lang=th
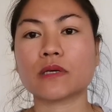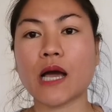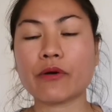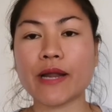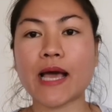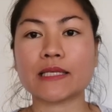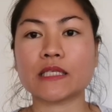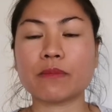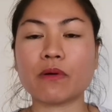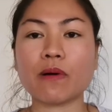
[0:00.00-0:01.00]
เข้าหนา
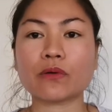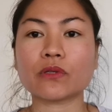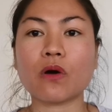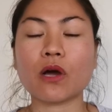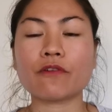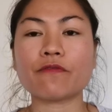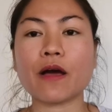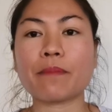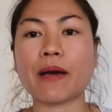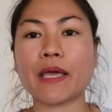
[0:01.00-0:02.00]
สิมาบอกต่อกันฟั
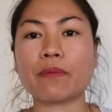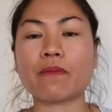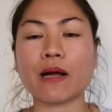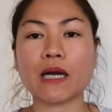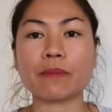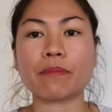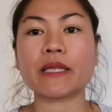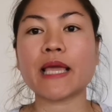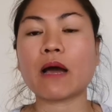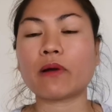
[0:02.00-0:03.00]
งใหม่เพราะว่าคลิปมัน
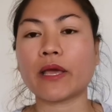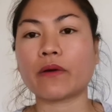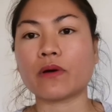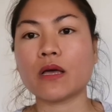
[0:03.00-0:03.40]
ยาวแล้ว